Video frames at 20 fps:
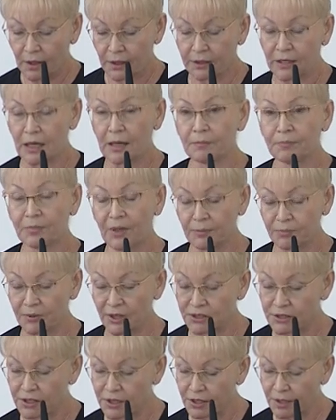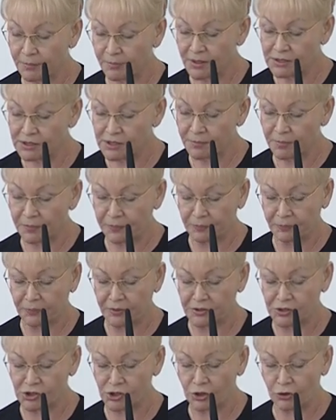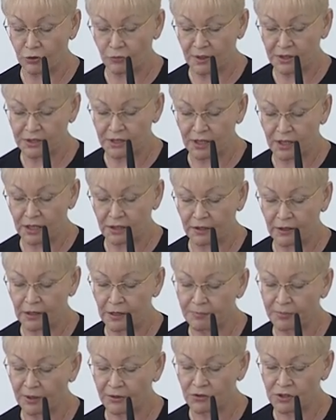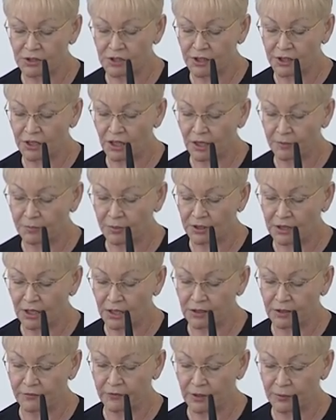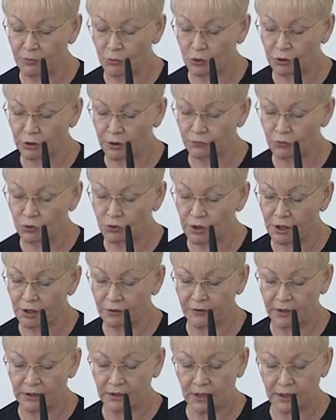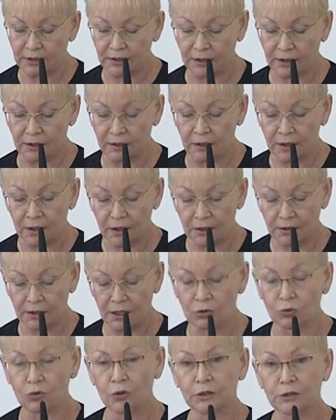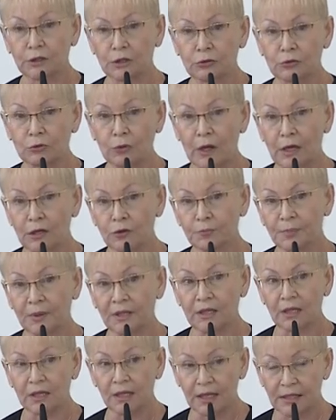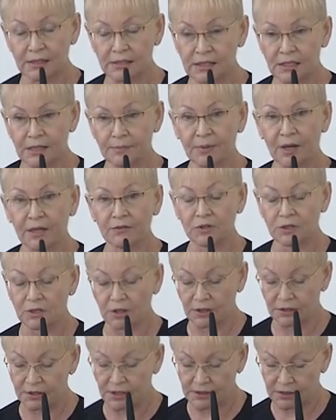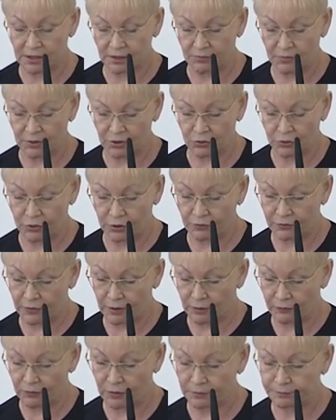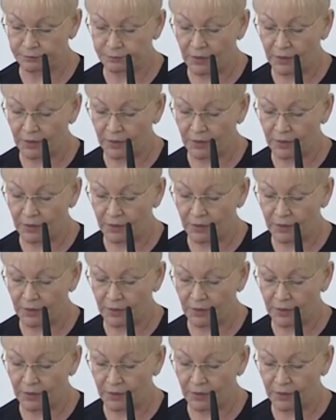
На приобретение посыпочного материала и проведение капитального ремонта внутриквартальных дорог и тротуаров предлагается направить 10 миллионов гривен.